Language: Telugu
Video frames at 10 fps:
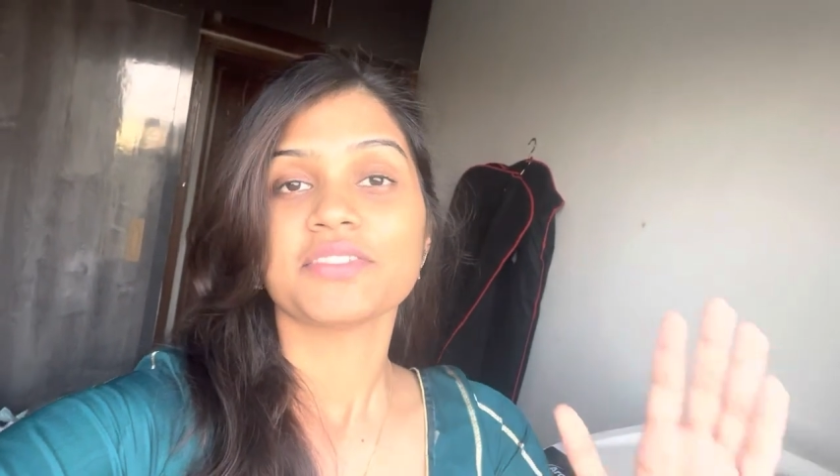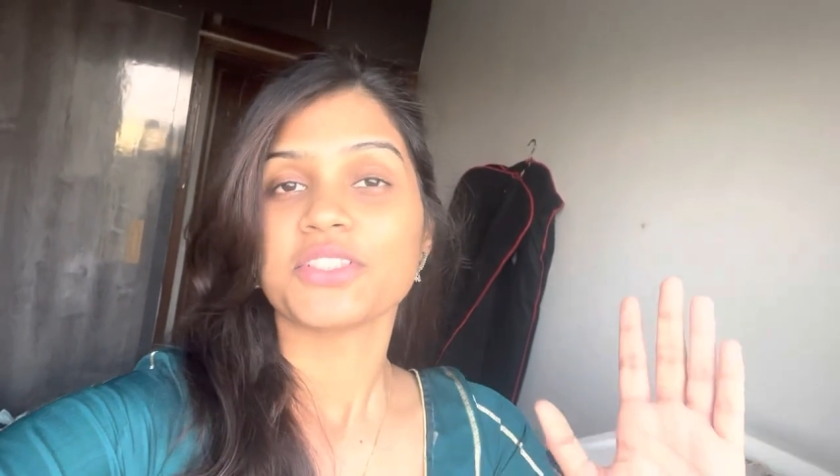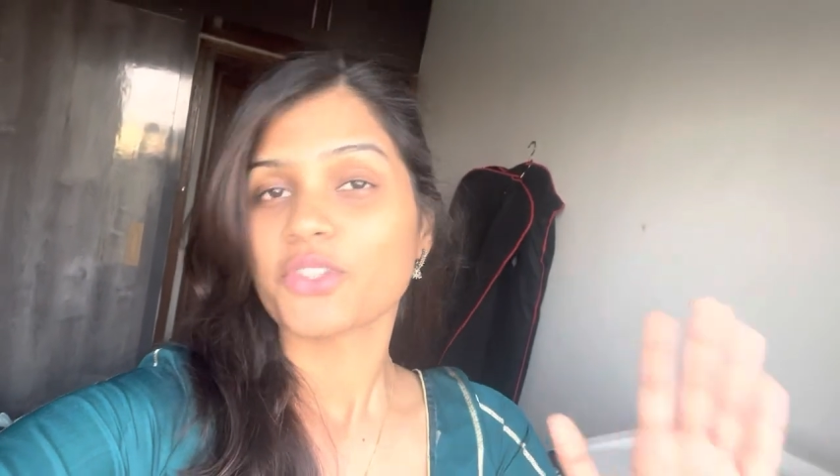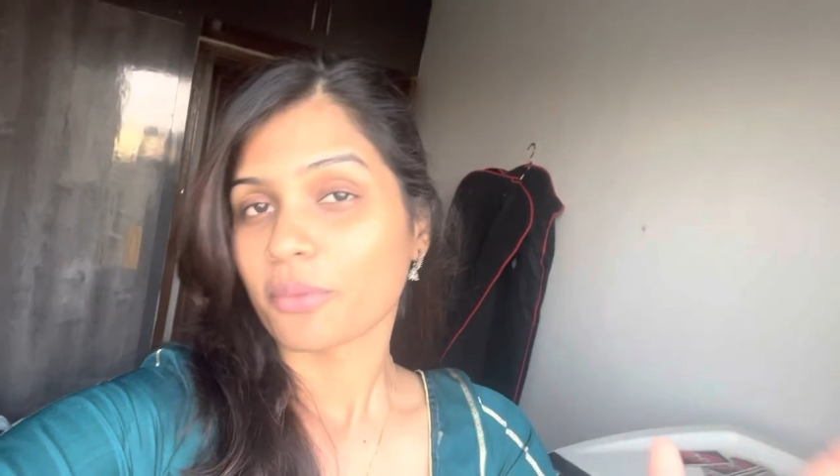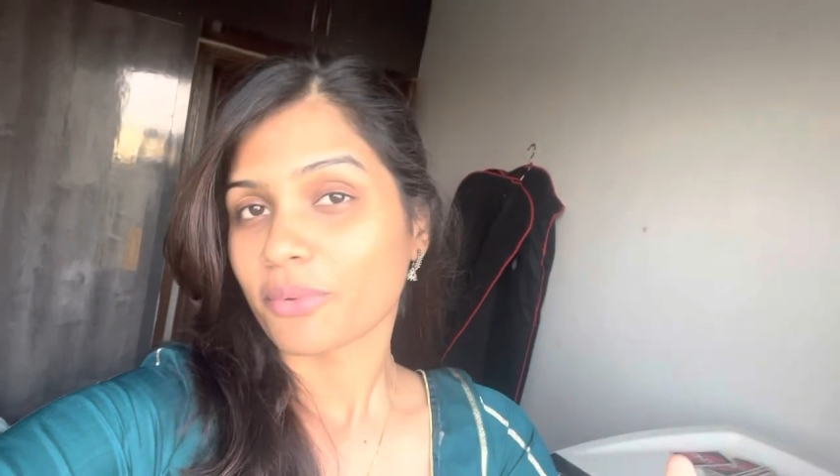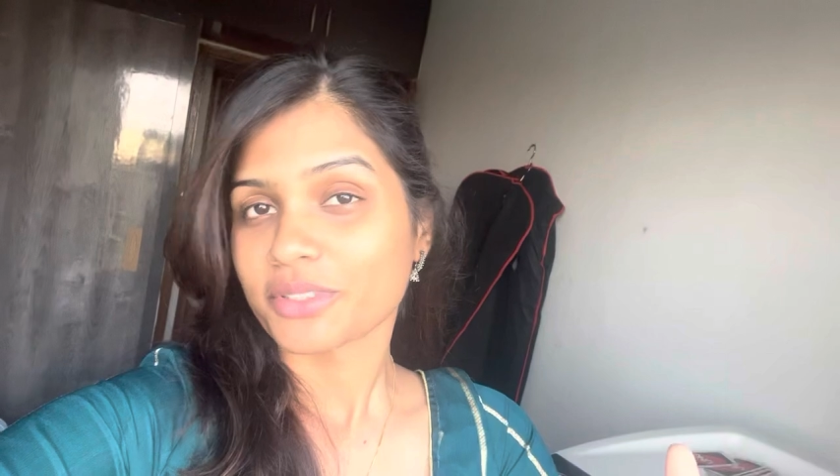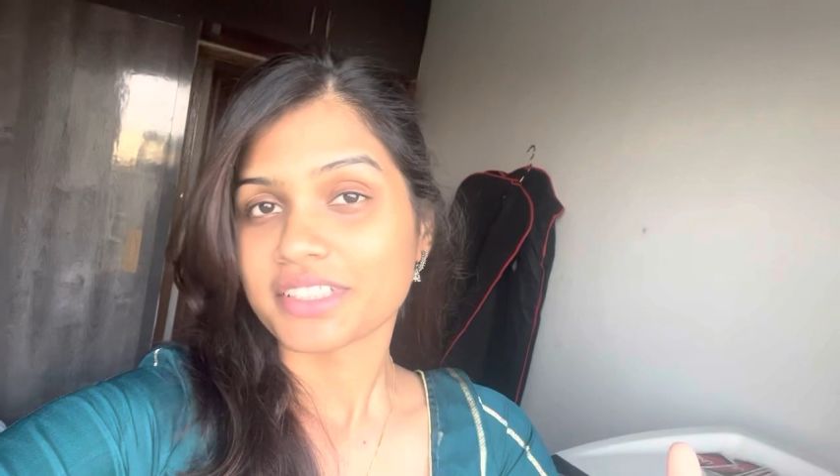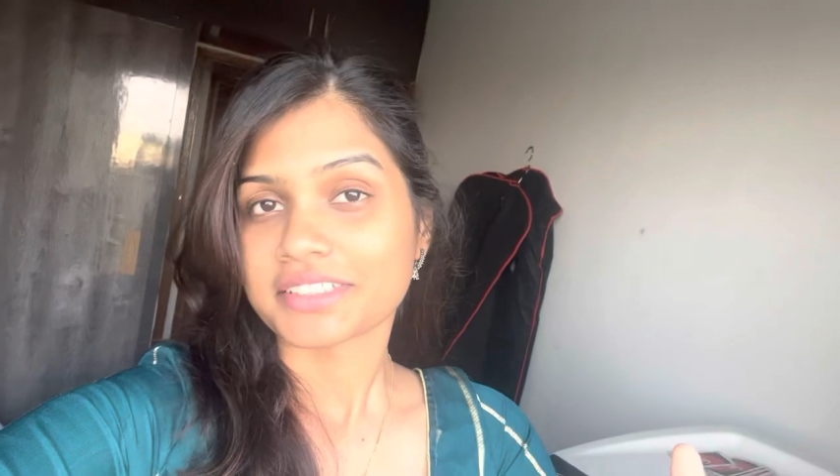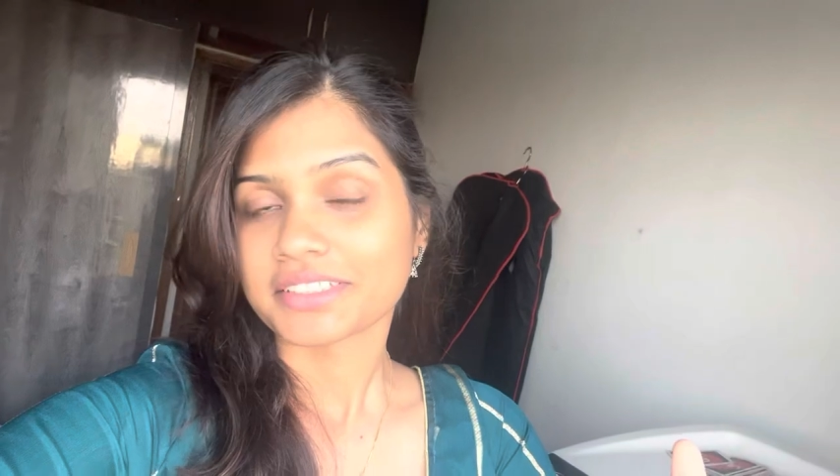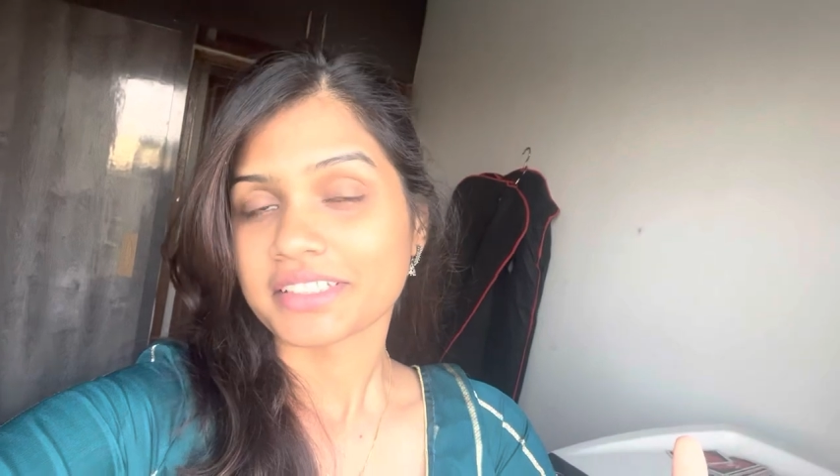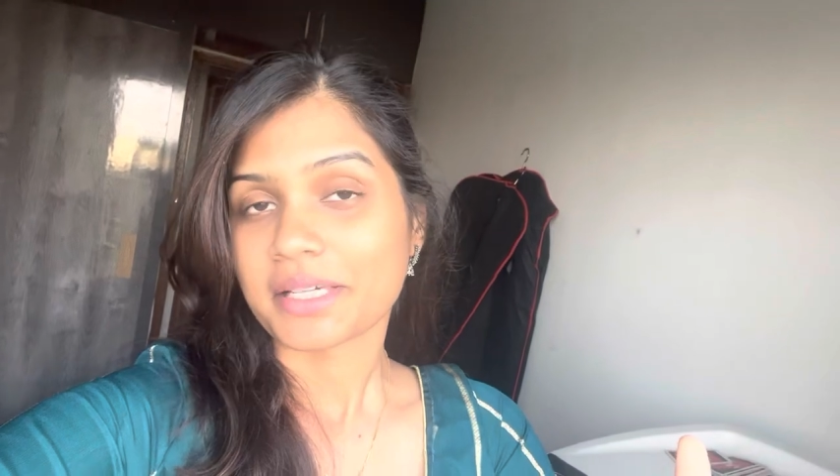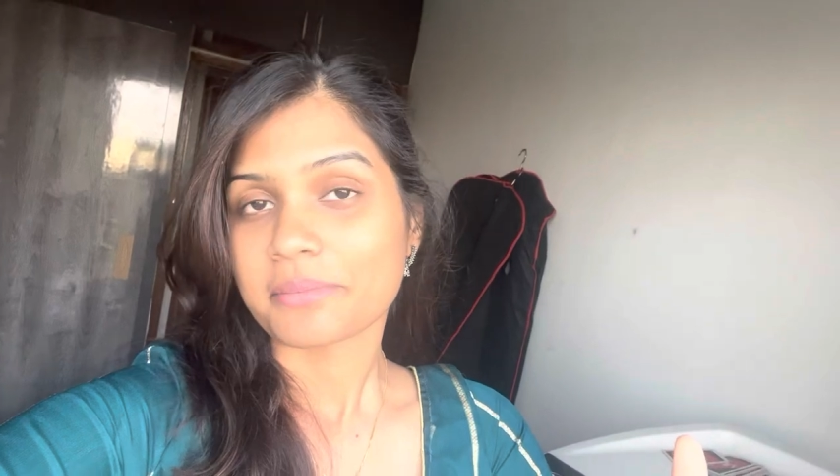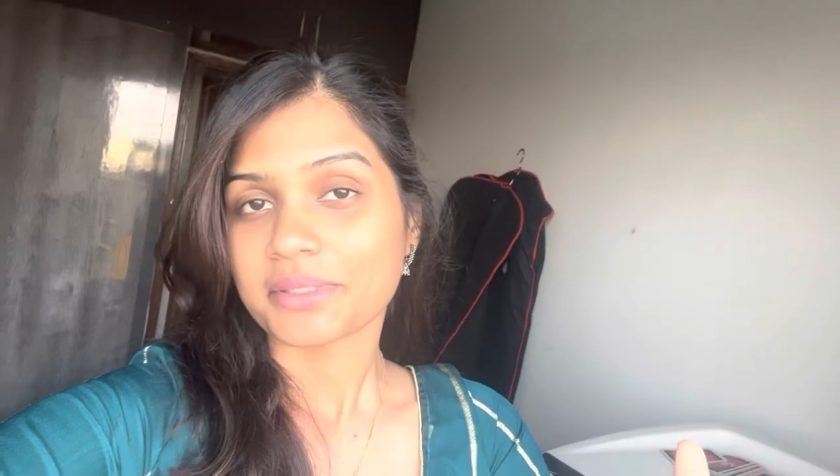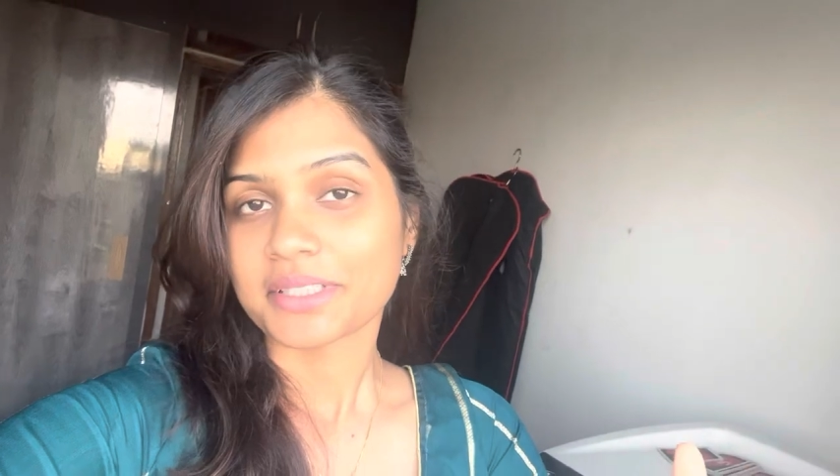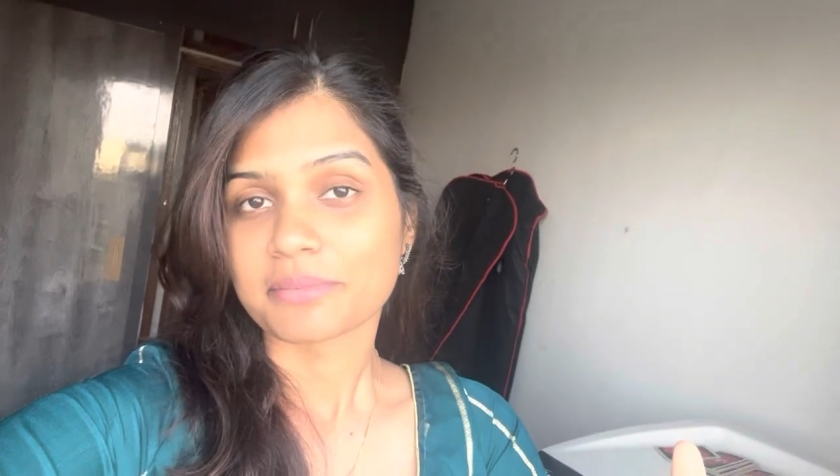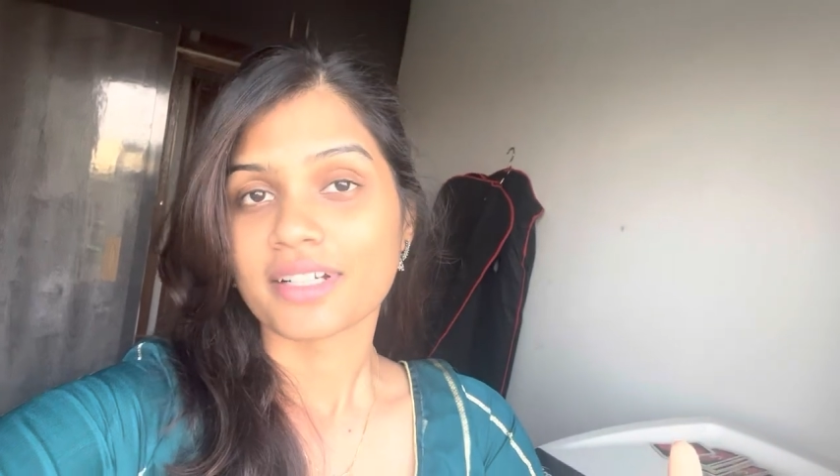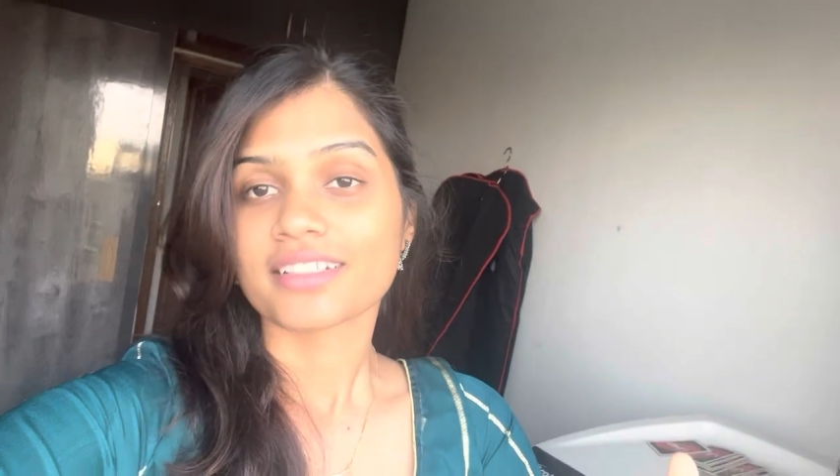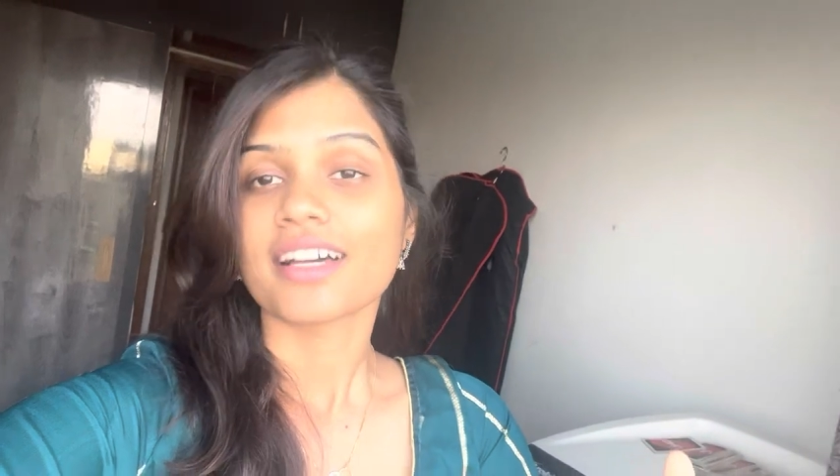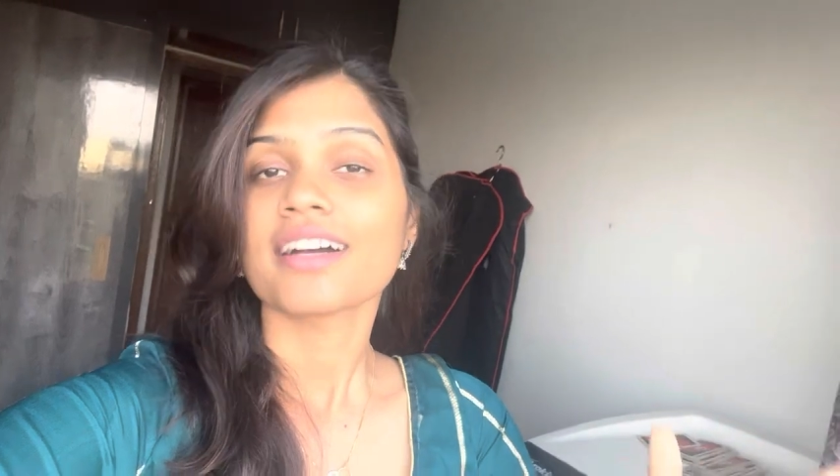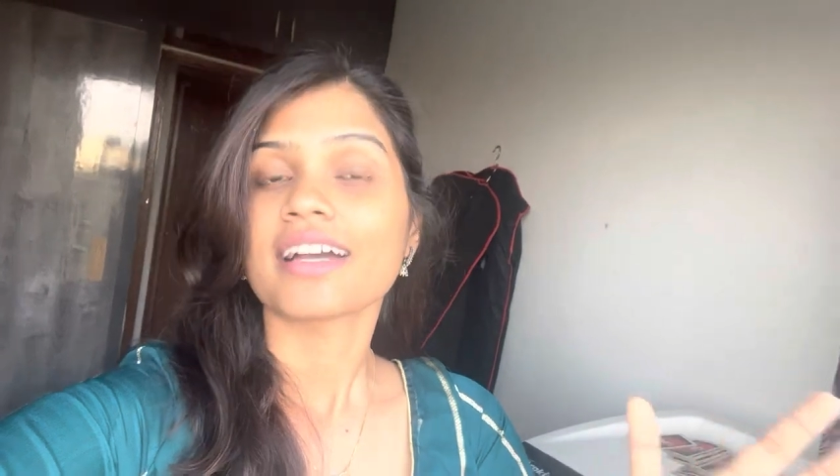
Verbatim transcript: వీడియో అప్లోడ్ చేసేసేది అయిపోయిందనమాట